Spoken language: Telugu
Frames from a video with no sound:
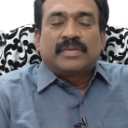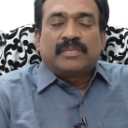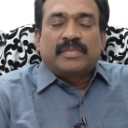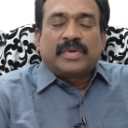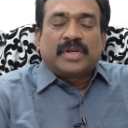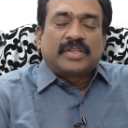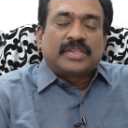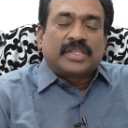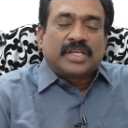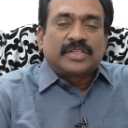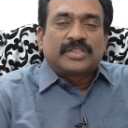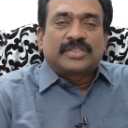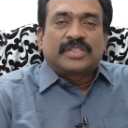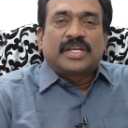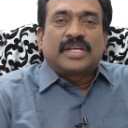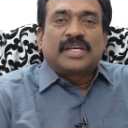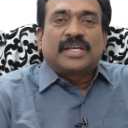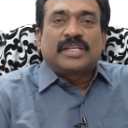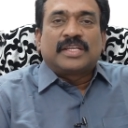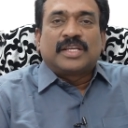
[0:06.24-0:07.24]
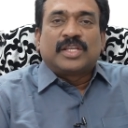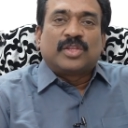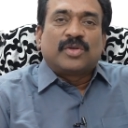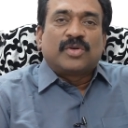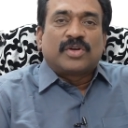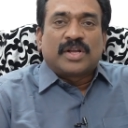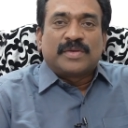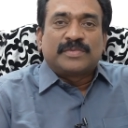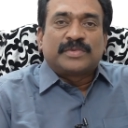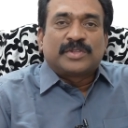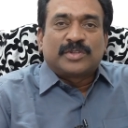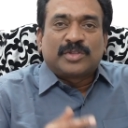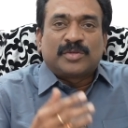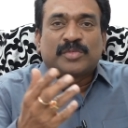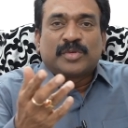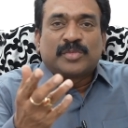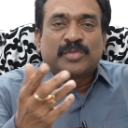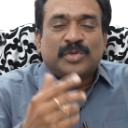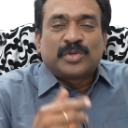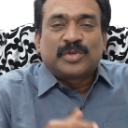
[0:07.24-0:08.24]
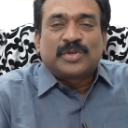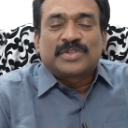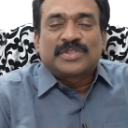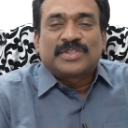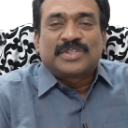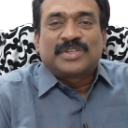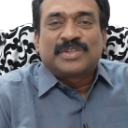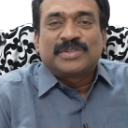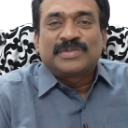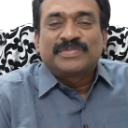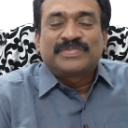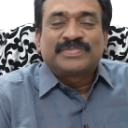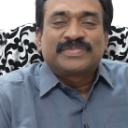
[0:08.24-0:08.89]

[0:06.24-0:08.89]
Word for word: మనం తరచుగా ఏదో ఒక అంశంతో మేము ముందుకు వస్తున్నాం